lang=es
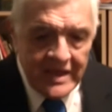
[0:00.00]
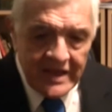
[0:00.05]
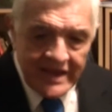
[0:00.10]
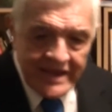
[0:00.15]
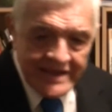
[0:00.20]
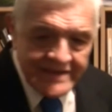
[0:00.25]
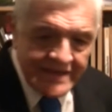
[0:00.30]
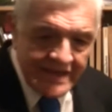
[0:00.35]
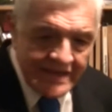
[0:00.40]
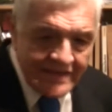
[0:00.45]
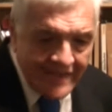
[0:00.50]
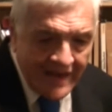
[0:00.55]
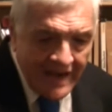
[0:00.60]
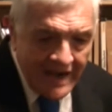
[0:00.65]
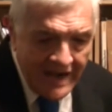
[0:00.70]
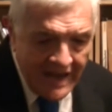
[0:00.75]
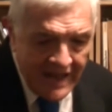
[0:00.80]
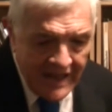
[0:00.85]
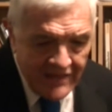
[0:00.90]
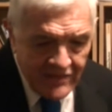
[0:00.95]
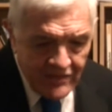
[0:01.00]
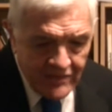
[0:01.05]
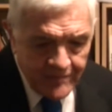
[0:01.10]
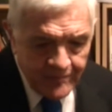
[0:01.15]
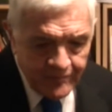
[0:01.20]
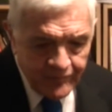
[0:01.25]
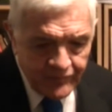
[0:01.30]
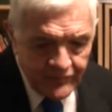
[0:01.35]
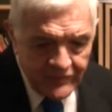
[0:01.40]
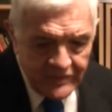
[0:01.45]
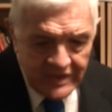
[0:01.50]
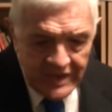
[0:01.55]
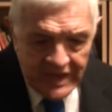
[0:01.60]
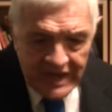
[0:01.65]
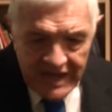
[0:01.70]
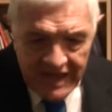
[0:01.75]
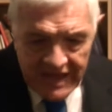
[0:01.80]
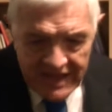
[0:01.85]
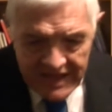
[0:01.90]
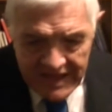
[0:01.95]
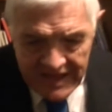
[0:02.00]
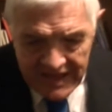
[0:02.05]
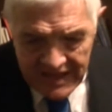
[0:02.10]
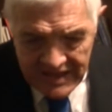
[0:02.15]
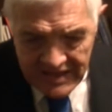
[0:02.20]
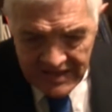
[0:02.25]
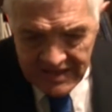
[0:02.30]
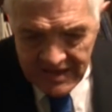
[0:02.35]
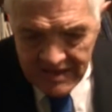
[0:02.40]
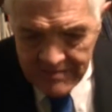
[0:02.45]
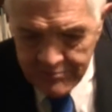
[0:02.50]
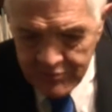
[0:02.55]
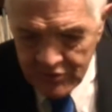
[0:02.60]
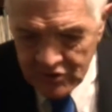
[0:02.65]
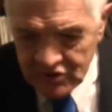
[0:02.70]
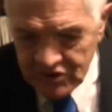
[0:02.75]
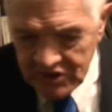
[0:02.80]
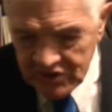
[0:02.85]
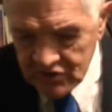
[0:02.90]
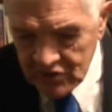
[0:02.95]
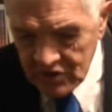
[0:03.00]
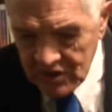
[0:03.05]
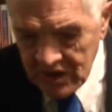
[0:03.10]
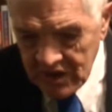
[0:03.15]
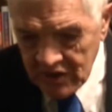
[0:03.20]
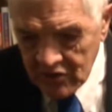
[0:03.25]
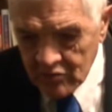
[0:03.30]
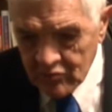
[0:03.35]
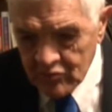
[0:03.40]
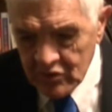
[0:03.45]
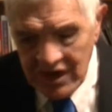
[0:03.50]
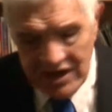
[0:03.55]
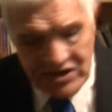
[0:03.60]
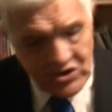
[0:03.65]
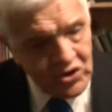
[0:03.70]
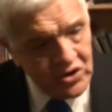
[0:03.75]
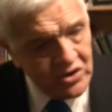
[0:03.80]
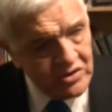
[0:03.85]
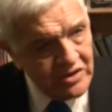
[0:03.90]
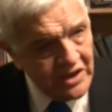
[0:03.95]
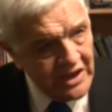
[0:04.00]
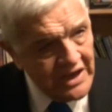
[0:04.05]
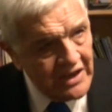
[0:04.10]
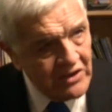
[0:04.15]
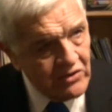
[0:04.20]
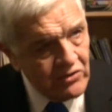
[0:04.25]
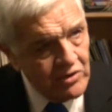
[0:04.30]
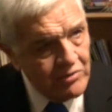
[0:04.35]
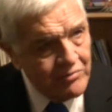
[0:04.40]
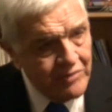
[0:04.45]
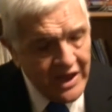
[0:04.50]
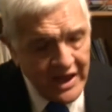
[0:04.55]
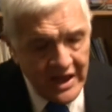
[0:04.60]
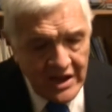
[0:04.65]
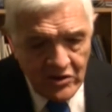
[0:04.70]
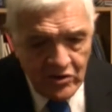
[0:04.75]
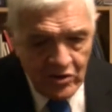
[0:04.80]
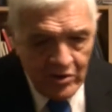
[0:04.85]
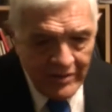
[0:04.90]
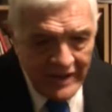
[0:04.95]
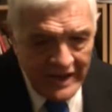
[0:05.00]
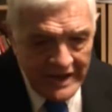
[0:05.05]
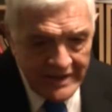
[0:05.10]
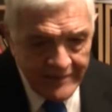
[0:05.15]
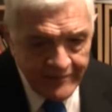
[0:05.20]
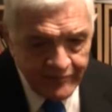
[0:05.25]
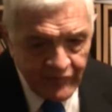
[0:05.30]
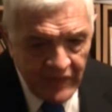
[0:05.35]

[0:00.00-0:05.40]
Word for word: que es el traslado del eje del proceso de acumulación de la economía global